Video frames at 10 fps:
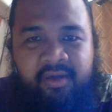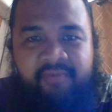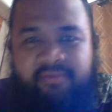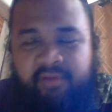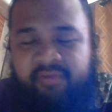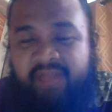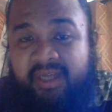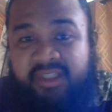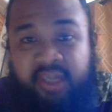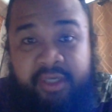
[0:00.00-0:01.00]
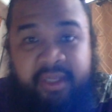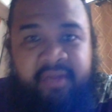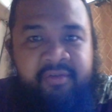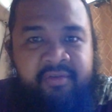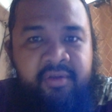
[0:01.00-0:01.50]
of of their
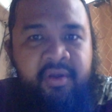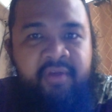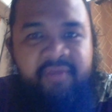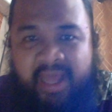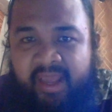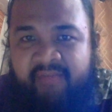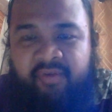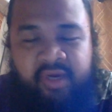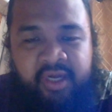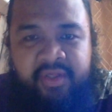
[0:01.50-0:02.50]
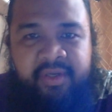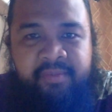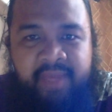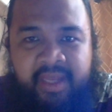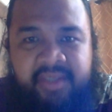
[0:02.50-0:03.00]
starting uh, five or other
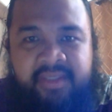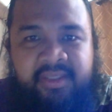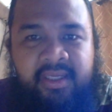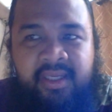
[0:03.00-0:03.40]
players